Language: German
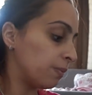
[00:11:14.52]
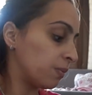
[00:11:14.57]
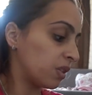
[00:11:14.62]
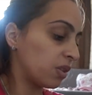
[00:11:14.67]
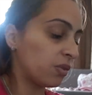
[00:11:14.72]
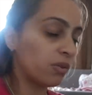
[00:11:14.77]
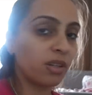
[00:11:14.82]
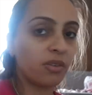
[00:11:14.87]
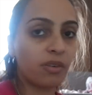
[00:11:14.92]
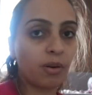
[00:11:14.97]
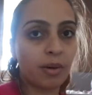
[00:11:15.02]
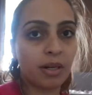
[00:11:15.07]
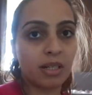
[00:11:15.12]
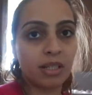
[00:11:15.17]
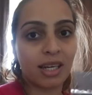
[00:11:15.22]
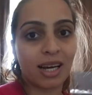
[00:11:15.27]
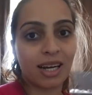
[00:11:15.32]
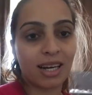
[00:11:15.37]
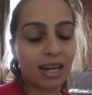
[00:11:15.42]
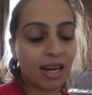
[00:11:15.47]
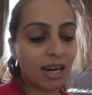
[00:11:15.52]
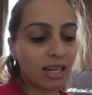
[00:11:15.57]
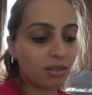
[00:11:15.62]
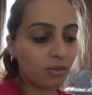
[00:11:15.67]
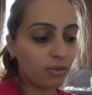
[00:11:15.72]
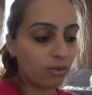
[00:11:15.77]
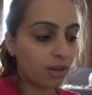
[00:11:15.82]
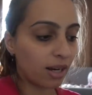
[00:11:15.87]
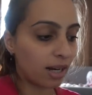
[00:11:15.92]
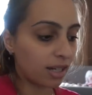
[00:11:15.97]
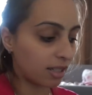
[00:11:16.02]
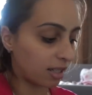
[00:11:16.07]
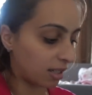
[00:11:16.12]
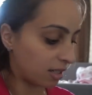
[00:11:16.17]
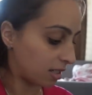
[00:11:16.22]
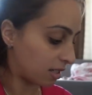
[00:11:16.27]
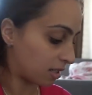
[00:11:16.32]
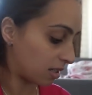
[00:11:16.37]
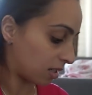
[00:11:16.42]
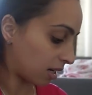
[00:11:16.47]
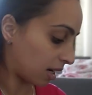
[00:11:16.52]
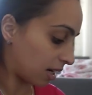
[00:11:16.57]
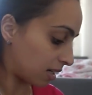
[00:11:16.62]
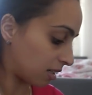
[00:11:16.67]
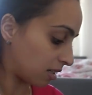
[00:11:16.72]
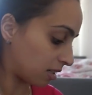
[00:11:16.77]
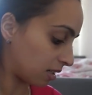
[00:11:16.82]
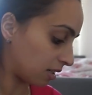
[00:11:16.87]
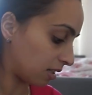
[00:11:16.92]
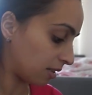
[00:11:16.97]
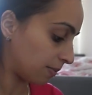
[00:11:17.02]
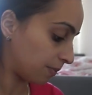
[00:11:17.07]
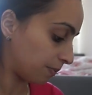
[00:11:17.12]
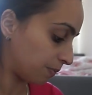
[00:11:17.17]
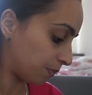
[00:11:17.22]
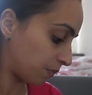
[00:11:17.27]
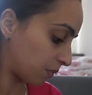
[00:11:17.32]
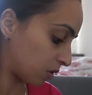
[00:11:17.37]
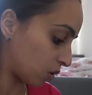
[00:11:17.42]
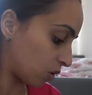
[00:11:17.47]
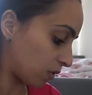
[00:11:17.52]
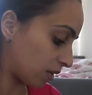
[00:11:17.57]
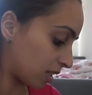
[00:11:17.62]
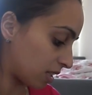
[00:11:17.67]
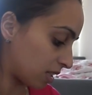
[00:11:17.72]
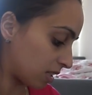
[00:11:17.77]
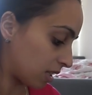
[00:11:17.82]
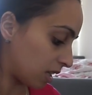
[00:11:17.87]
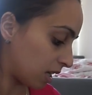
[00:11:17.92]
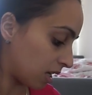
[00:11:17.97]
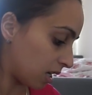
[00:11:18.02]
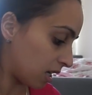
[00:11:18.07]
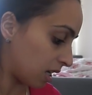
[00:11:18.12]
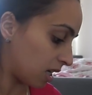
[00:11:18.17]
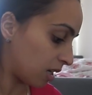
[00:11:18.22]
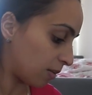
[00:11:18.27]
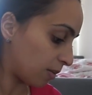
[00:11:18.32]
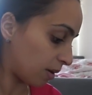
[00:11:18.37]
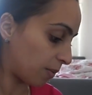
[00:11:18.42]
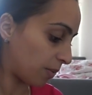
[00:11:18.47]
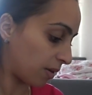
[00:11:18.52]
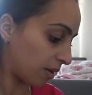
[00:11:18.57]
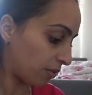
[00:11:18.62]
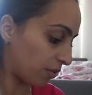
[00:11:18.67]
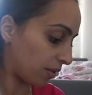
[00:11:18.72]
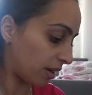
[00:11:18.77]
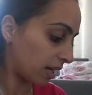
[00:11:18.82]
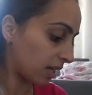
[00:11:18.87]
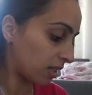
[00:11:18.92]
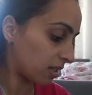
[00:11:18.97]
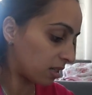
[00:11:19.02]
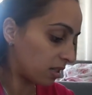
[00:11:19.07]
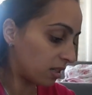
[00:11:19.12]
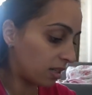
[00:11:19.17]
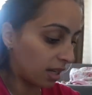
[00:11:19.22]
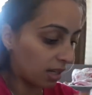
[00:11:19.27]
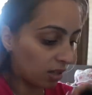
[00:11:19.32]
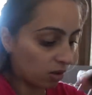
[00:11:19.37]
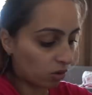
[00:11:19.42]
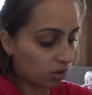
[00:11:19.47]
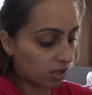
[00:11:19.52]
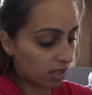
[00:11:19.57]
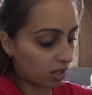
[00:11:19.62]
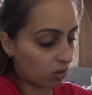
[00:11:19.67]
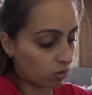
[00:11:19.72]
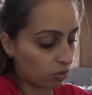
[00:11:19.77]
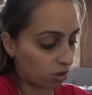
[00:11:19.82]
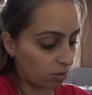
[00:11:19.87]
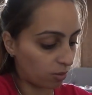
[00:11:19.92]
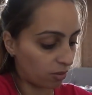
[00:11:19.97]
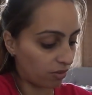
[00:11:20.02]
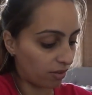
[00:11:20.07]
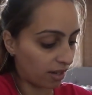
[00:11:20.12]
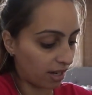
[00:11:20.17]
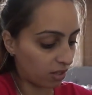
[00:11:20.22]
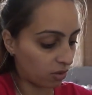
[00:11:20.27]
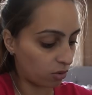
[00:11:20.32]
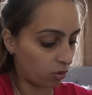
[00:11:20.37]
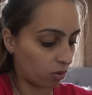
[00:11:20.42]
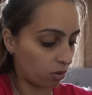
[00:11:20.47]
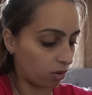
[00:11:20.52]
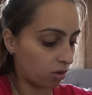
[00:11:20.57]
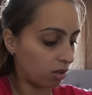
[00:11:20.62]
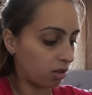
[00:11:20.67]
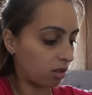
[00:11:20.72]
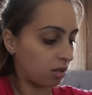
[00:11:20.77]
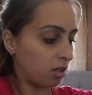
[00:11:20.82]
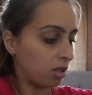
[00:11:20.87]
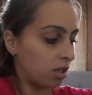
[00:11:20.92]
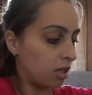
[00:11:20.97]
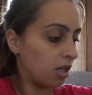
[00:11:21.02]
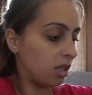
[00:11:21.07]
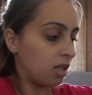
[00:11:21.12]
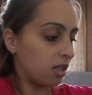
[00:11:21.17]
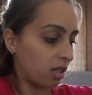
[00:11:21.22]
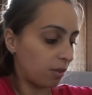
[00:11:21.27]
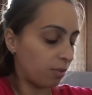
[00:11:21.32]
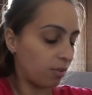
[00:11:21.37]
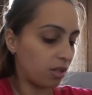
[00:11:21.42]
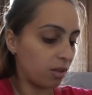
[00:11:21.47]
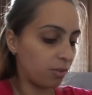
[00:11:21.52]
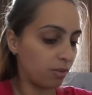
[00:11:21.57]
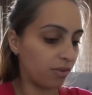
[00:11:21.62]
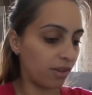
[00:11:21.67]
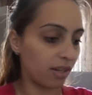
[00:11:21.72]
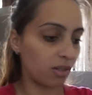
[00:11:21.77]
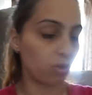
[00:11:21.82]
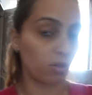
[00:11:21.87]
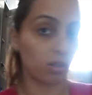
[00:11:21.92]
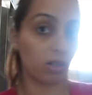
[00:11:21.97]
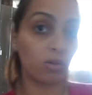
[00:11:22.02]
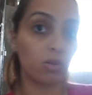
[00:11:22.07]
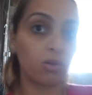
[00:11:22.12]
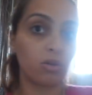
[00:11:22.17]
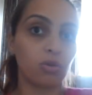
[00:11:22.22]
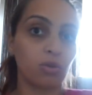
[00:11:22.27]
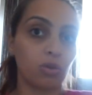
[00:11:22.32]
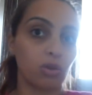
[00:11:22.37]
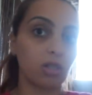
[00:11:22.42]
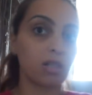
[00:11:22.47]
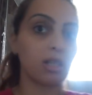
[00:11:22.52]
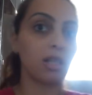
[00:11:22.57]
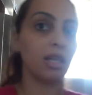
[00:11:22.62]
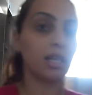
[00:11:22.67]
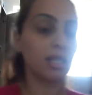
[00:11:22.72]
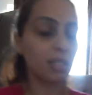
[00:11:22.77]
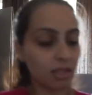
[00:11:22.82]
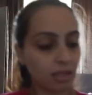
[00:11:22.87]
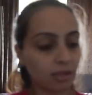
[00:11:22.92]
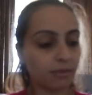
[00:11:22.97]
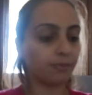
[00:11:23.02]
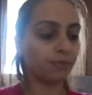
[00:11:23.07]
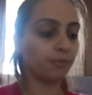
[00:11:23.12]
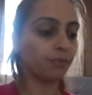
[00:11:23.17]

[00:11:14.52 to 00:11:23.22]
ich finde, wenn man in die Arkaden fährt, dann ist halt ne, sowas immer perfekt. Der hat auch sehr gute Bewertungen. Ich habe mir die Bewertung natürlich durchgelesen.